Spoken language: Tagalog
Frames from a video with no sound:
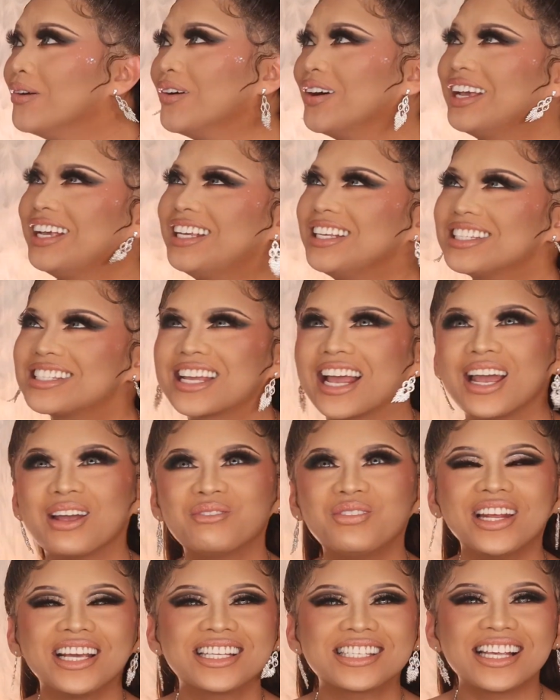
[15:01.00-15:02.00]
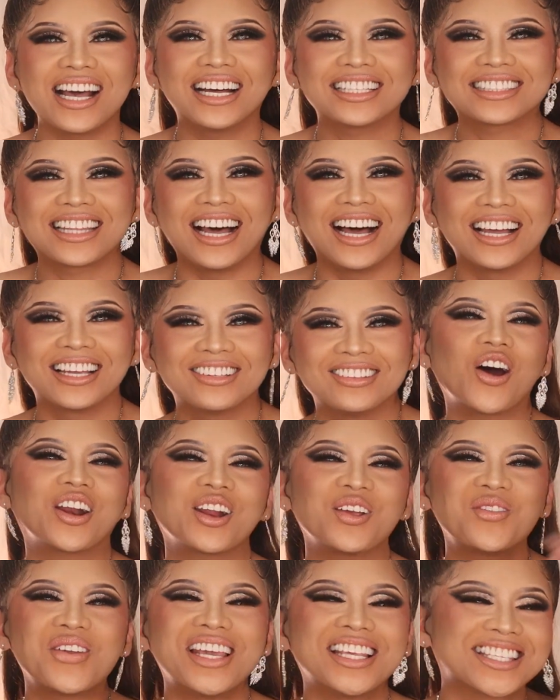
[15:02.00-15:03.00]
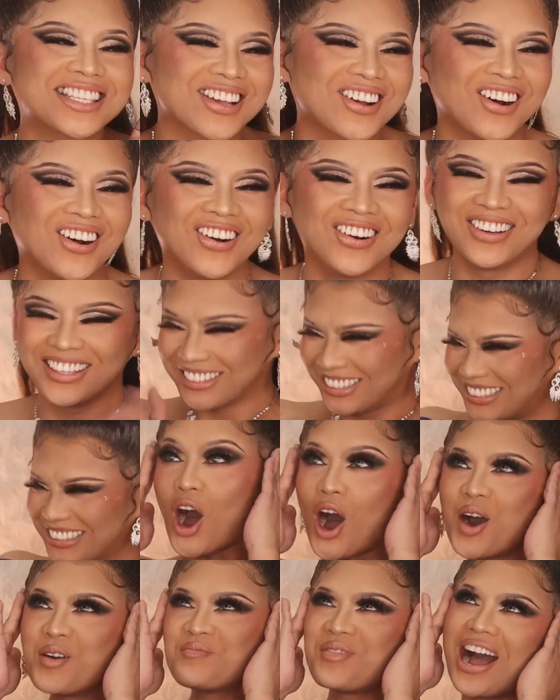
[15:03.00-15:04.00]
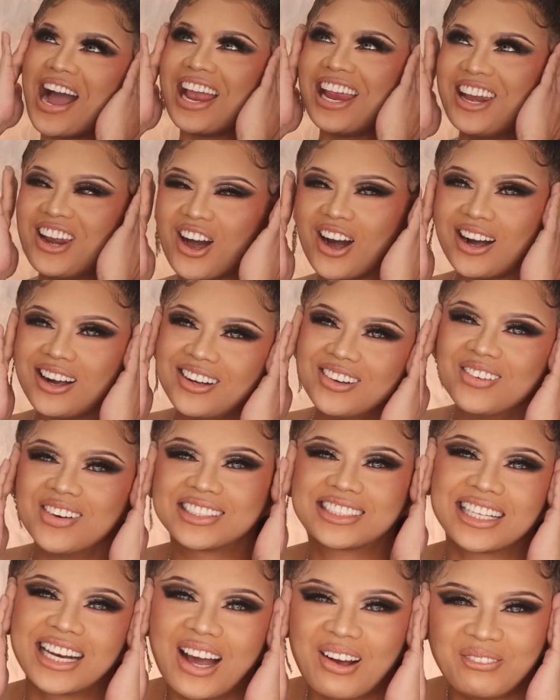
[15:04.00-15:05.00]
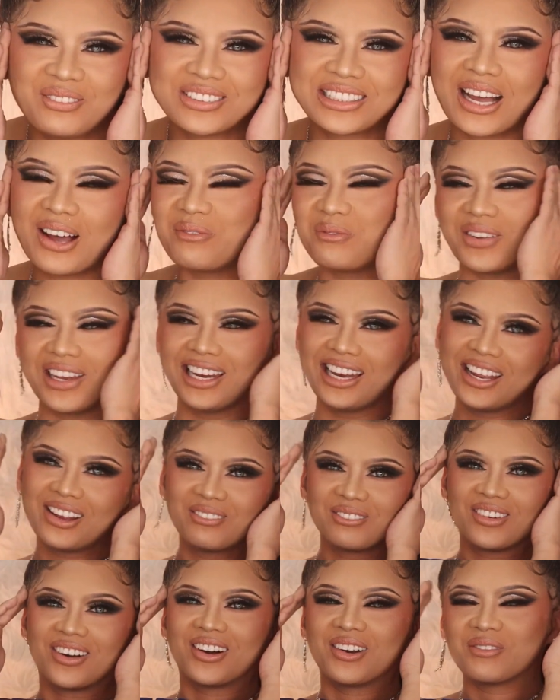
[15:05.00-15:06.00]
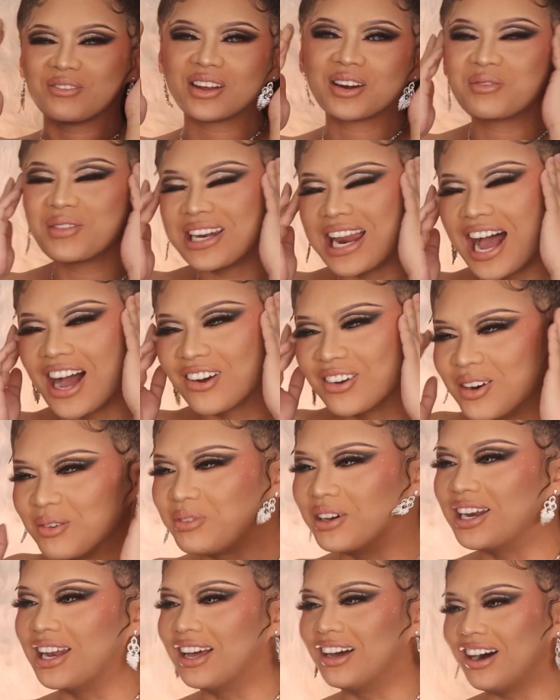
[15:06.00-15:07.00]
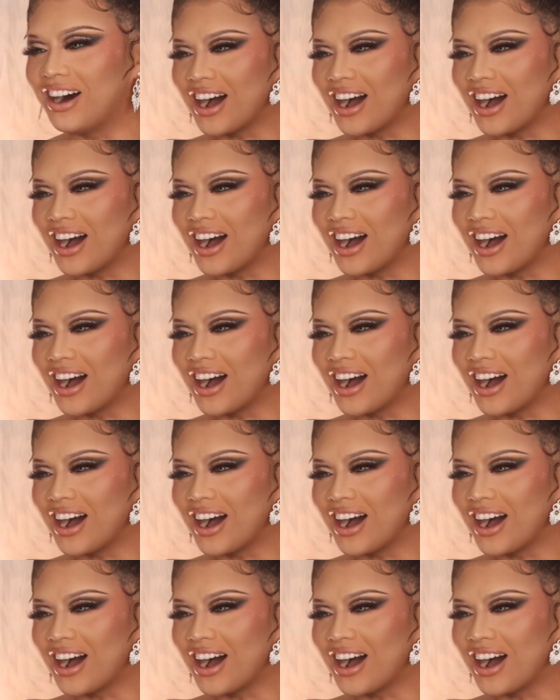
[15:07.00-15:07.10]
Hoy, Skyflix ata. Orelisco. Oh, Milo! Masarap sa piling mo. Binago na pala.